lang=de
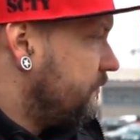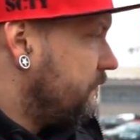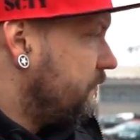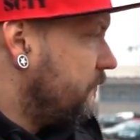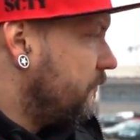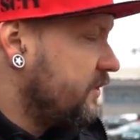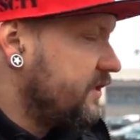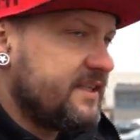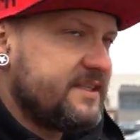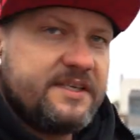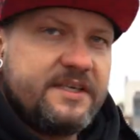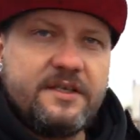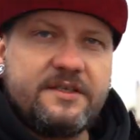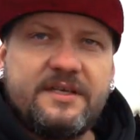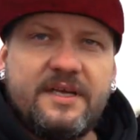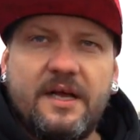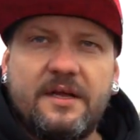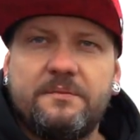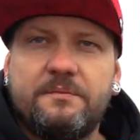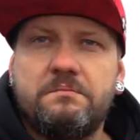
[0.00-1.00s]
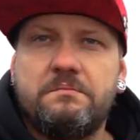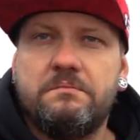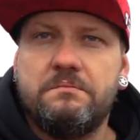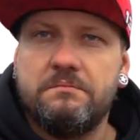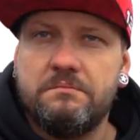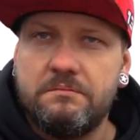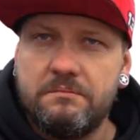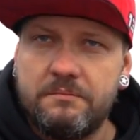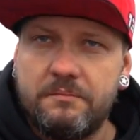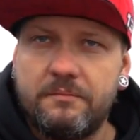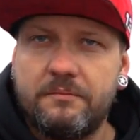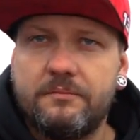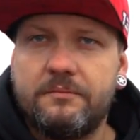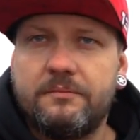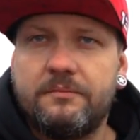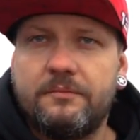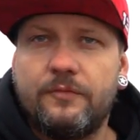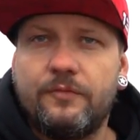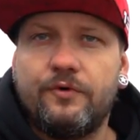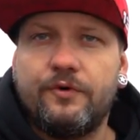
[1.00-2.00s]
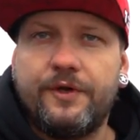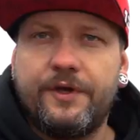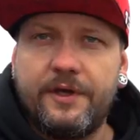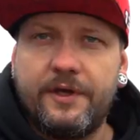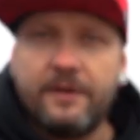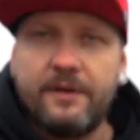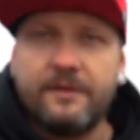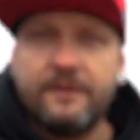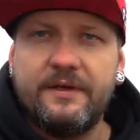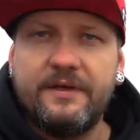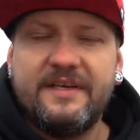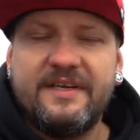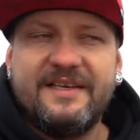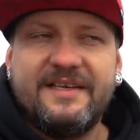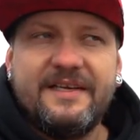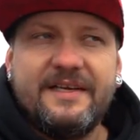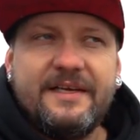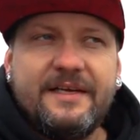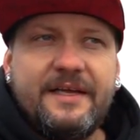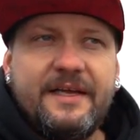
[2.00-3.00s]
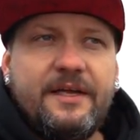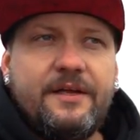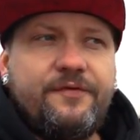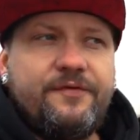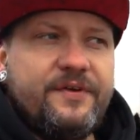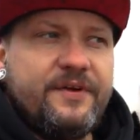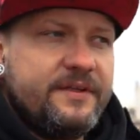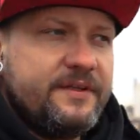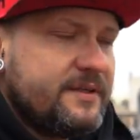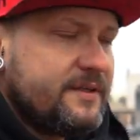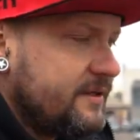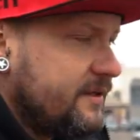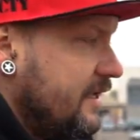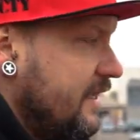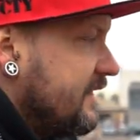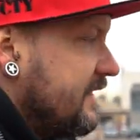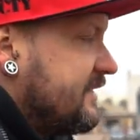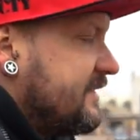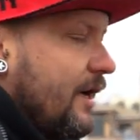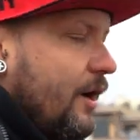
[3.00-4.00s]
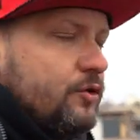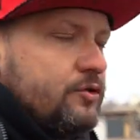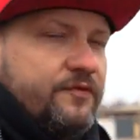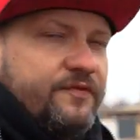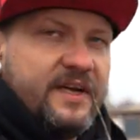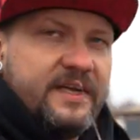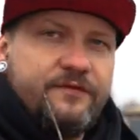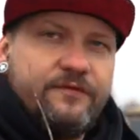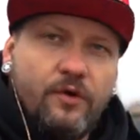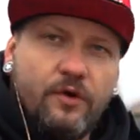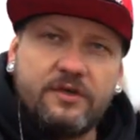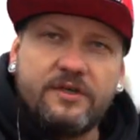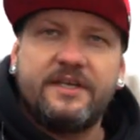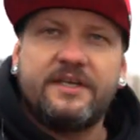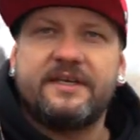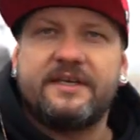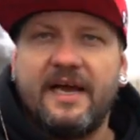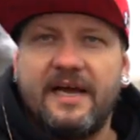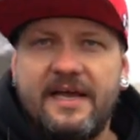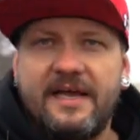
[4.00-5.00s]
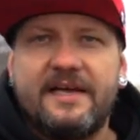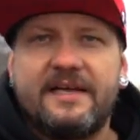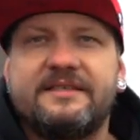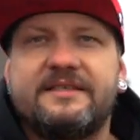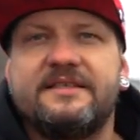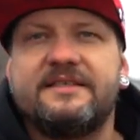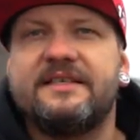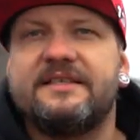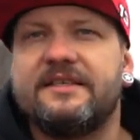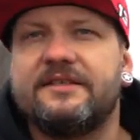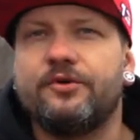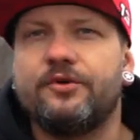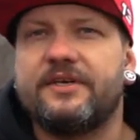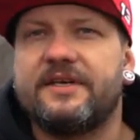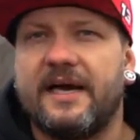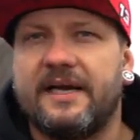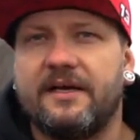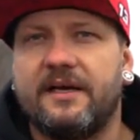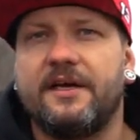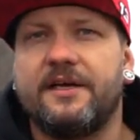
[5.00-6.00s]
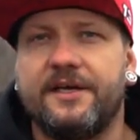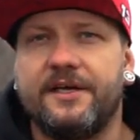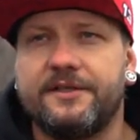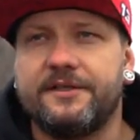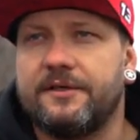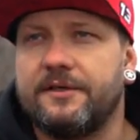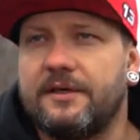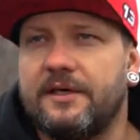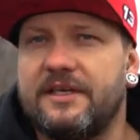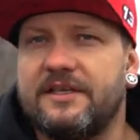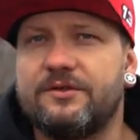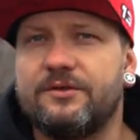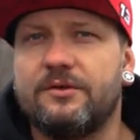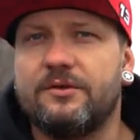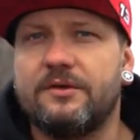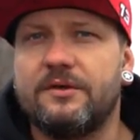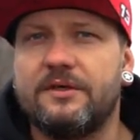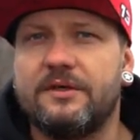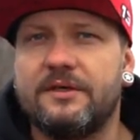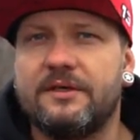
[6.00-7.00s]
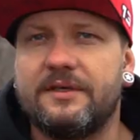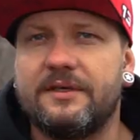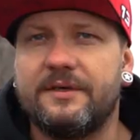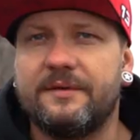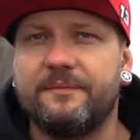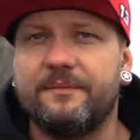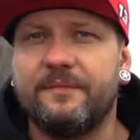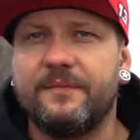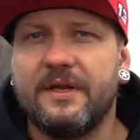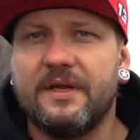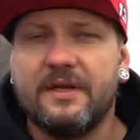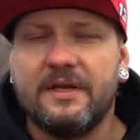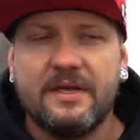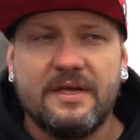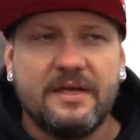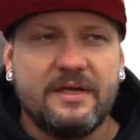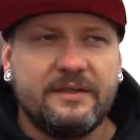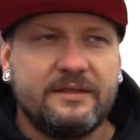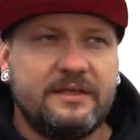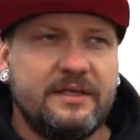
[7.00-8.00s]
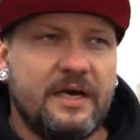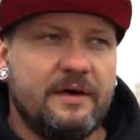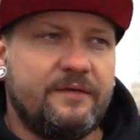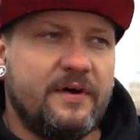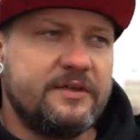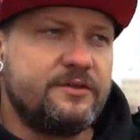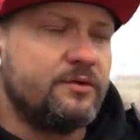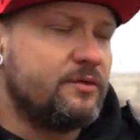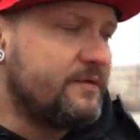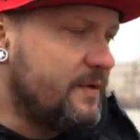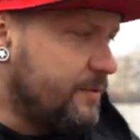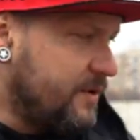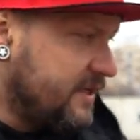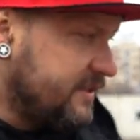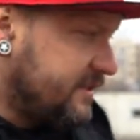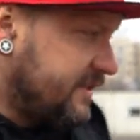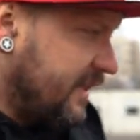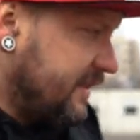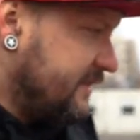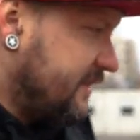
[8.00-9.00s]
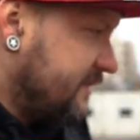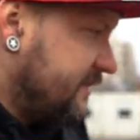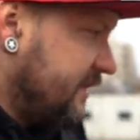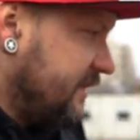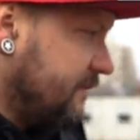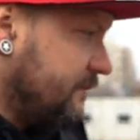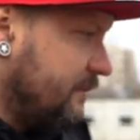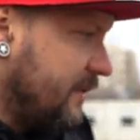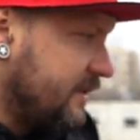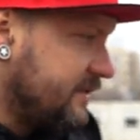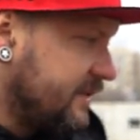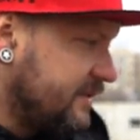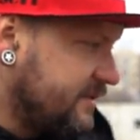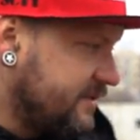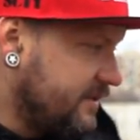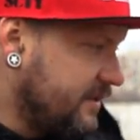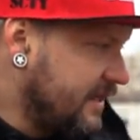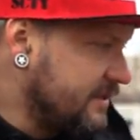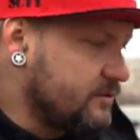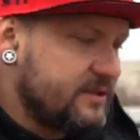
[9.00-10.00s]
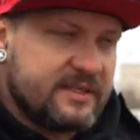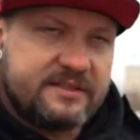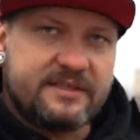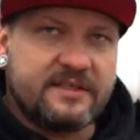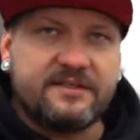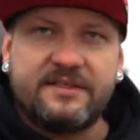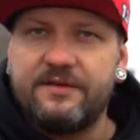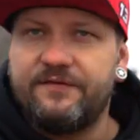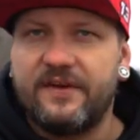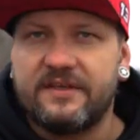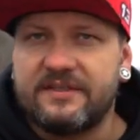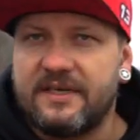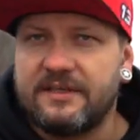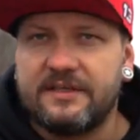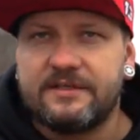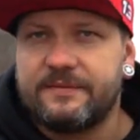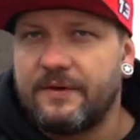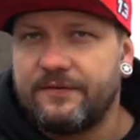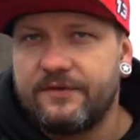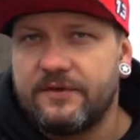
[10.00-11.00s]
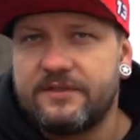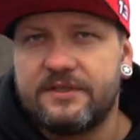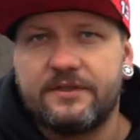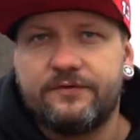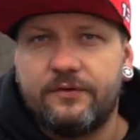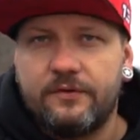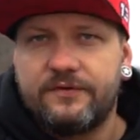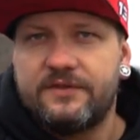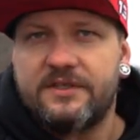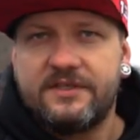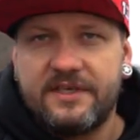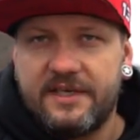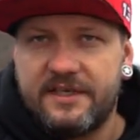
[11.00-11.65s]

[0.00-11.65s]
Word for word: Wollte jetzt jeder sagen, hm, okay. Ich finde, das Auto fährt wirklich geil. Es ist jetzt natürlich keine Rakete. Also ähm, die Erwartung, wenn man jetzt denkt, das Ding macht jetzt hier, also das, das Ding fährt seine 240, 50,